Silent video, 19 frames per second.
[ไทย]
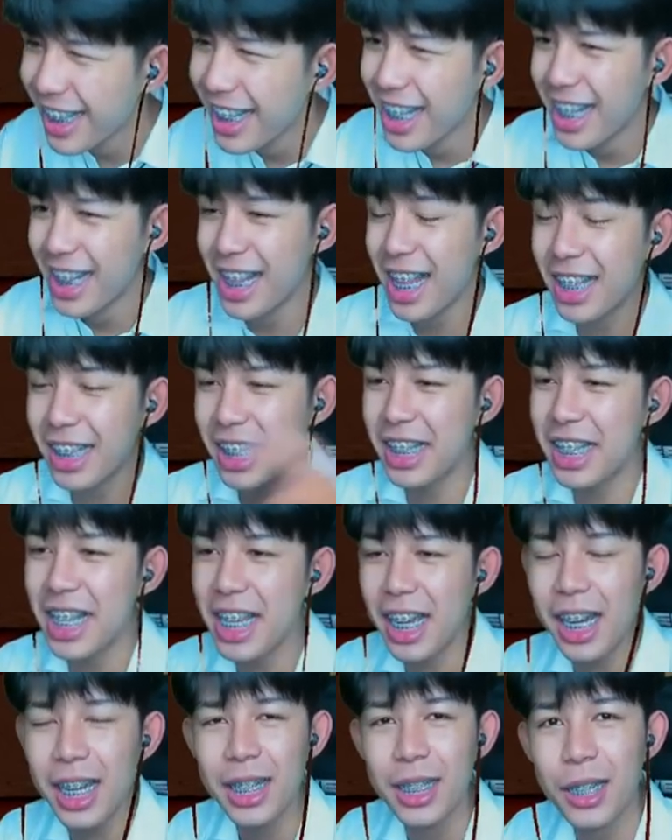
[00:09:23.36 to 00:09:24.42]
เรื่อง
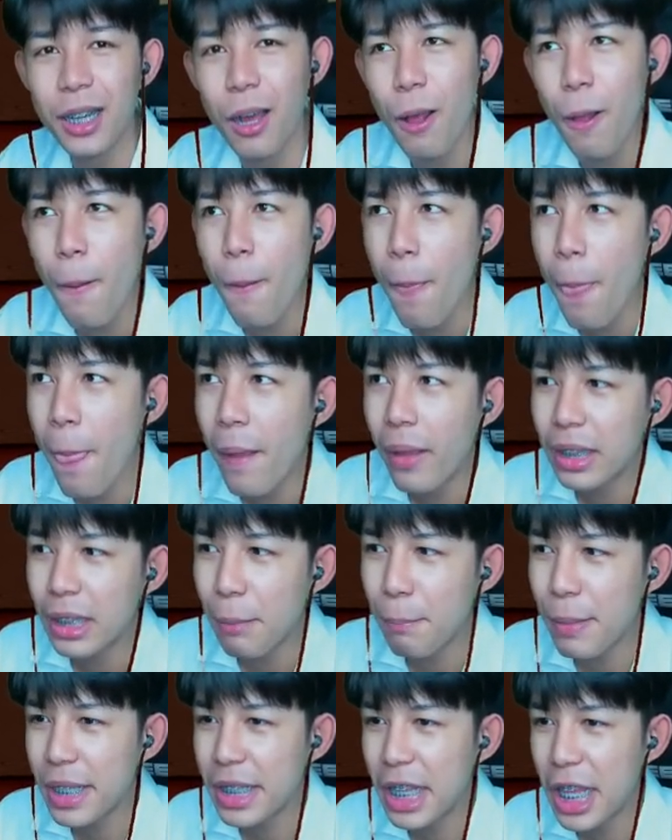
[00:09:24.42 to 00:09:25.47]
ดีๆก็คือ ใน
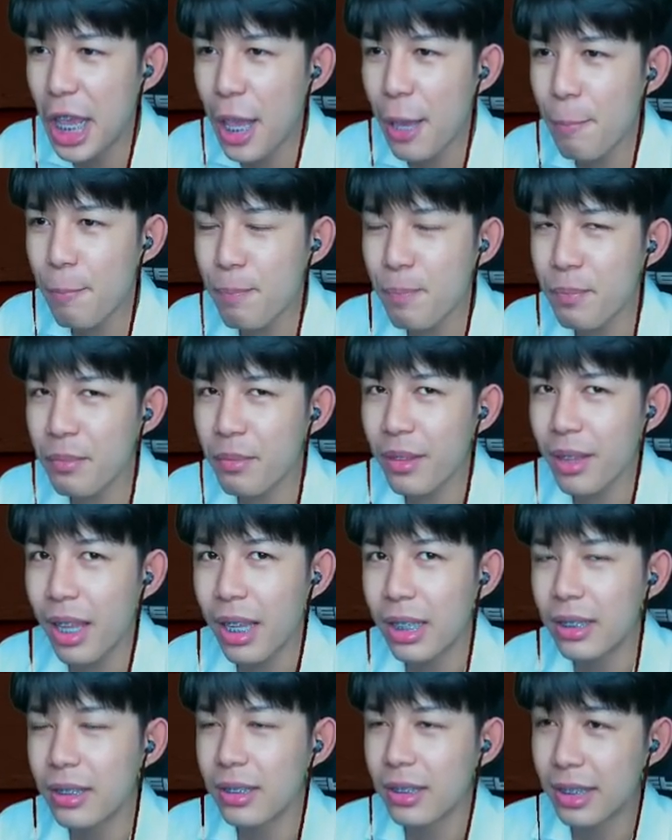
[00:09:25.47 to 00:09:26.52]
ปีนี้
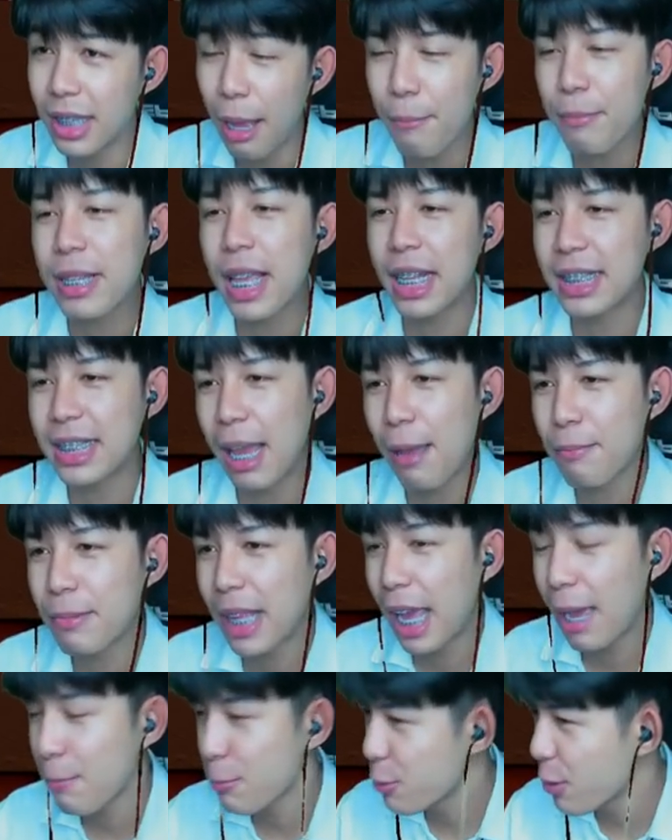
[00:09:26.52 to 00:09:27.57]
สามแสนซับ
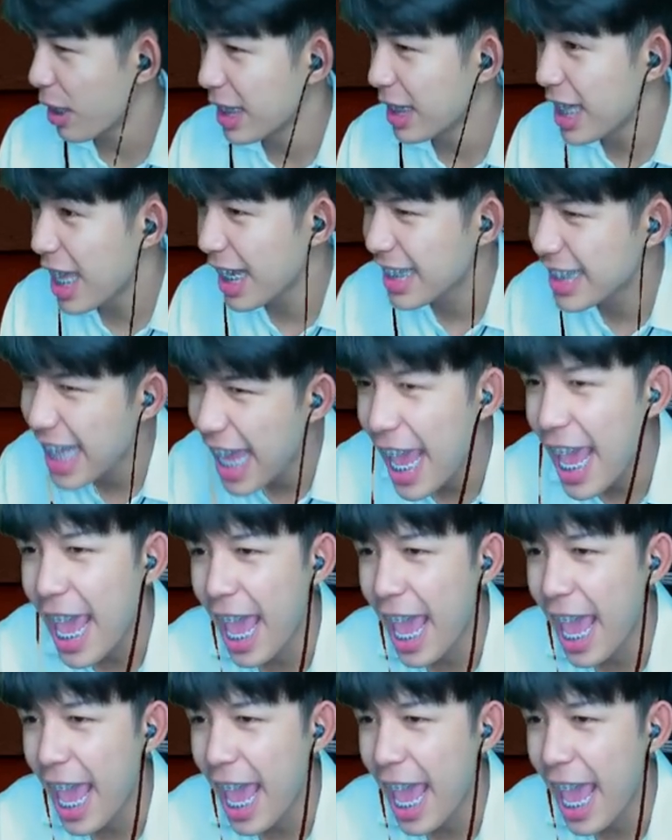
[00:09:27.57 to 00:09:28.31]
นะครับ ส่วนเรื่องแย่